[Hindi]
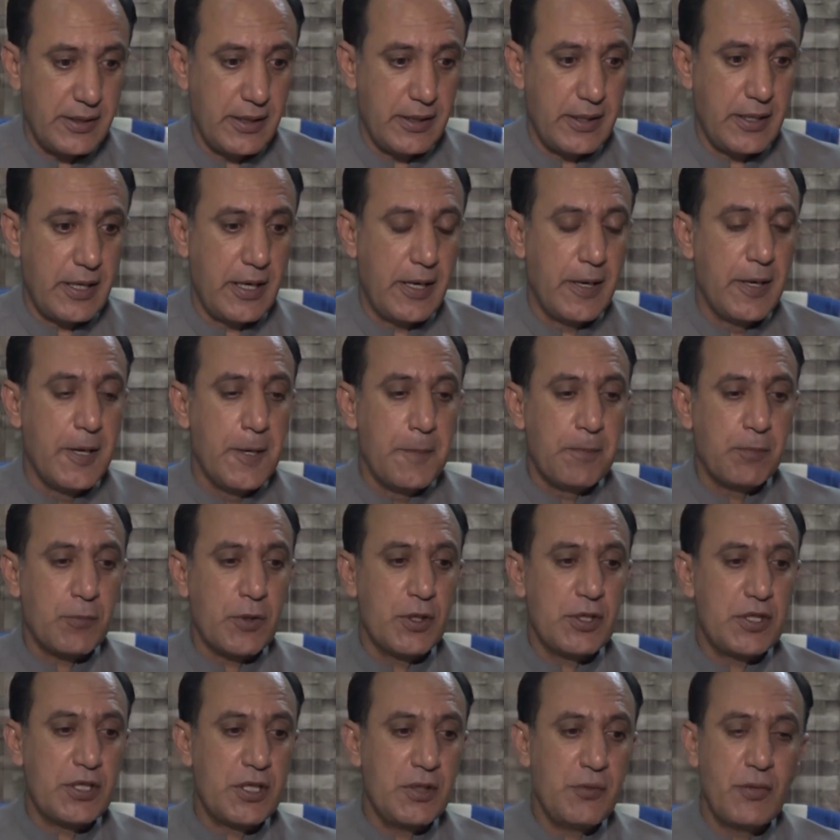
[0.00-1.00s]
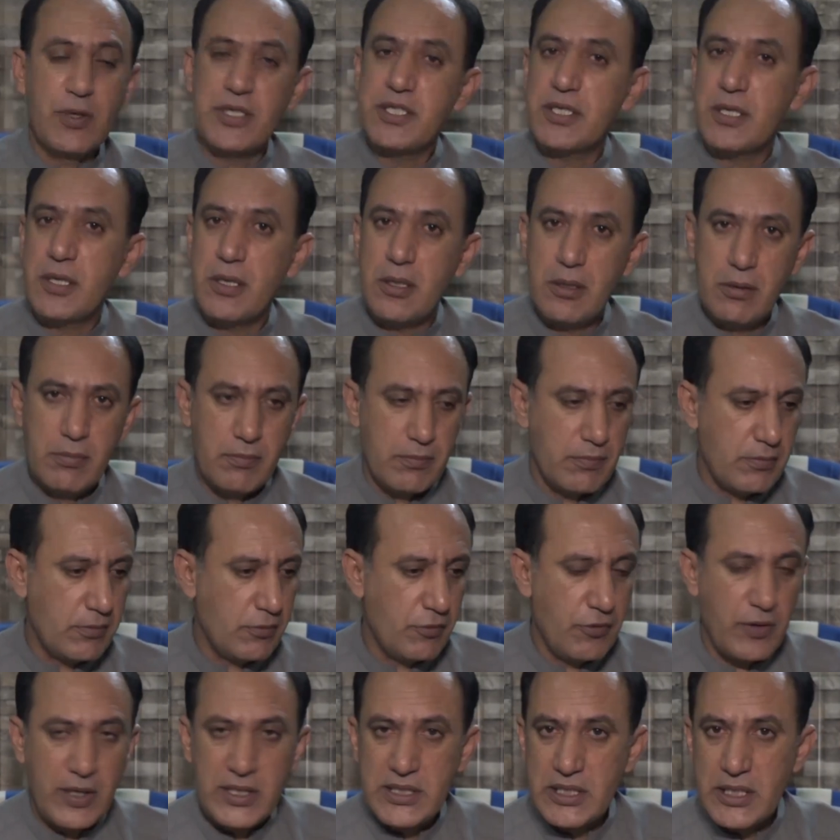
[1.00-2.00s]
देना है इसकी वजह
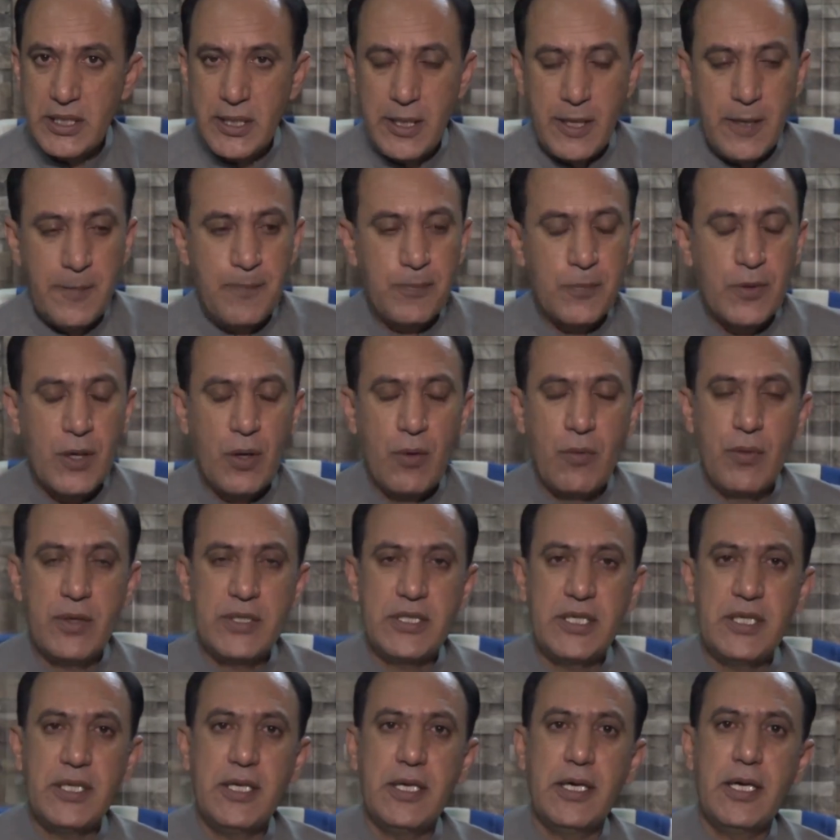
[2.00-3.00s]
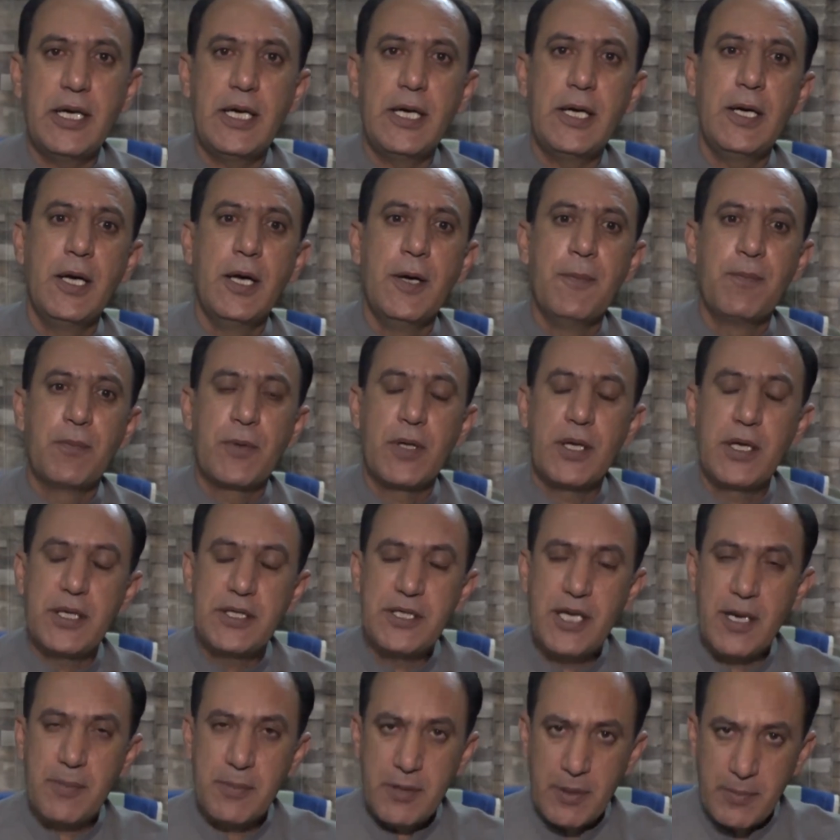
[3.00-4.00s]
वाज है वजह यह है कि
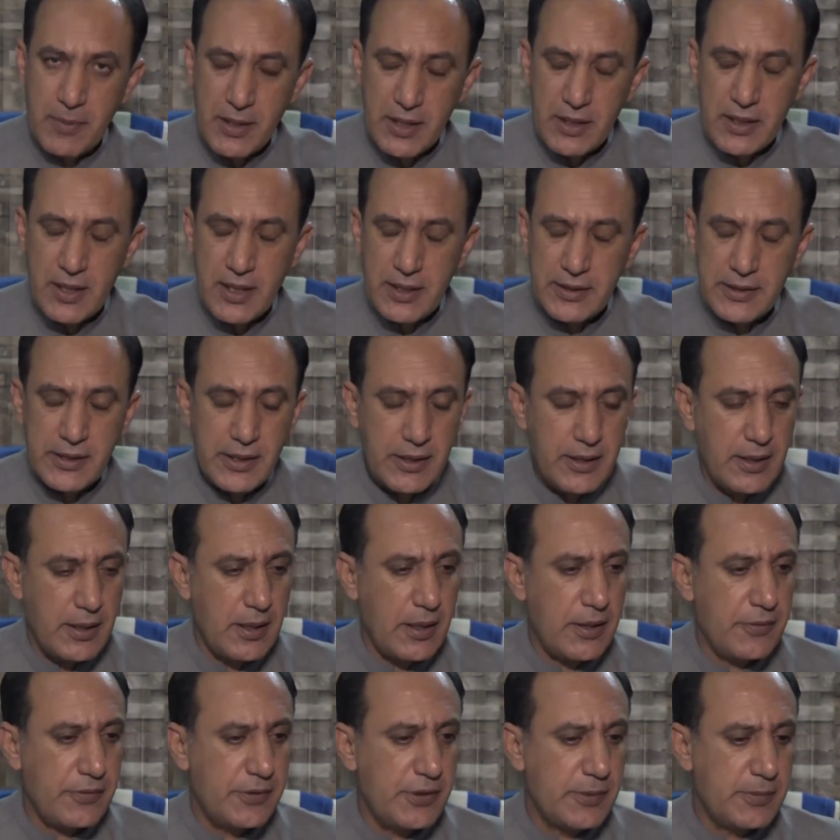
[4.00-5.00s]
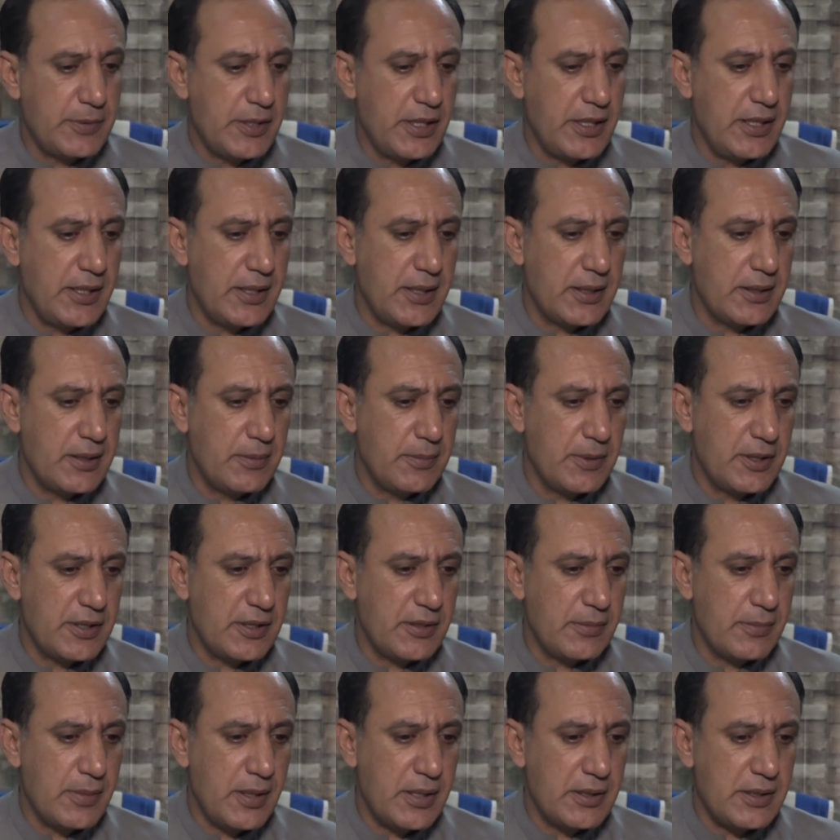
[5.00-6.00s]
जाम कमाल ख़ान के ख़िलाफ़ जब तहरीक अदम
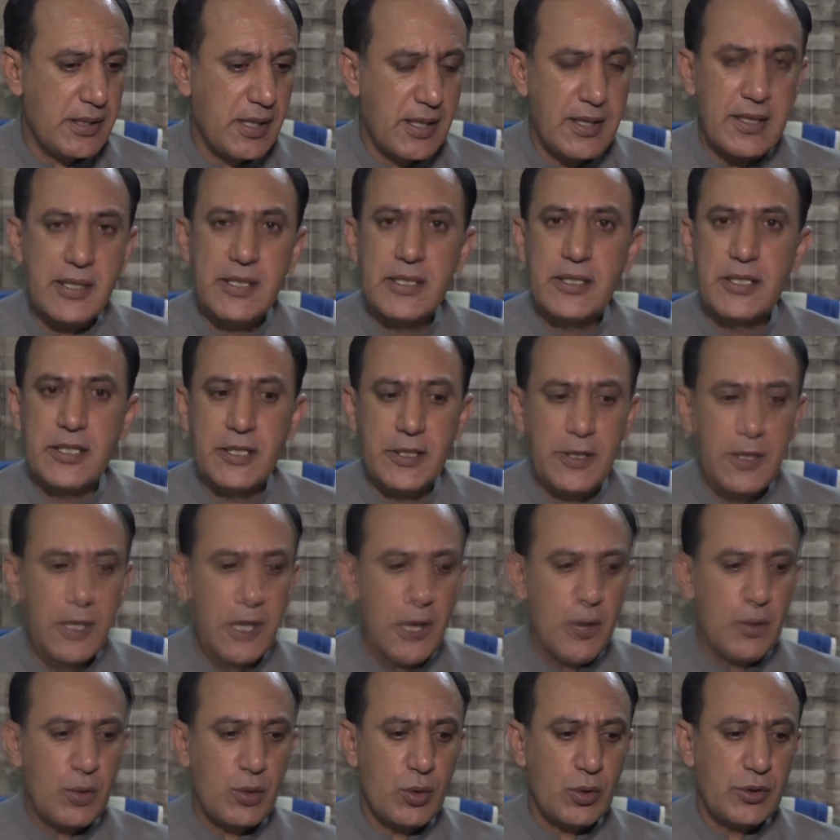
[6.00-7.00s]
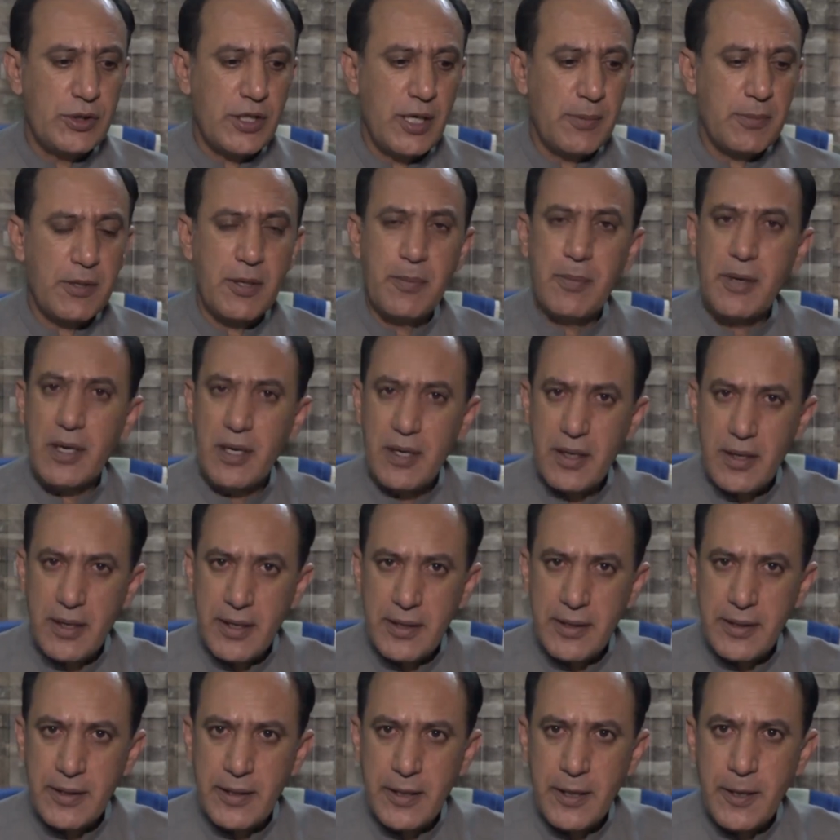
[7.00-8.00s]
अहतम आ रही थी तो जाम कमाल
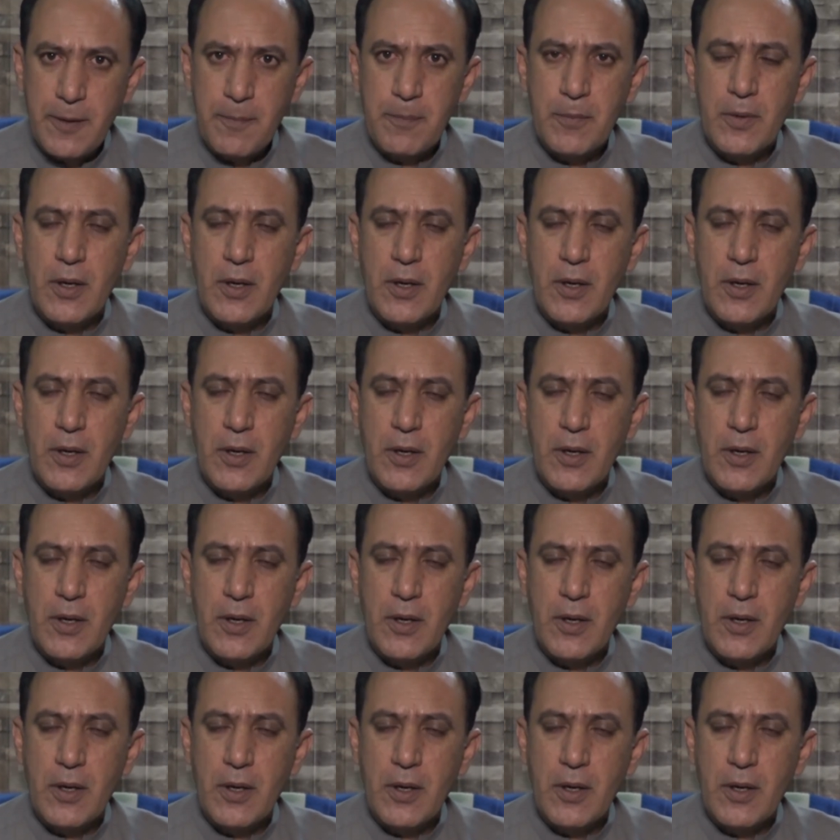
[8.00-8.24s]
ख़ान ने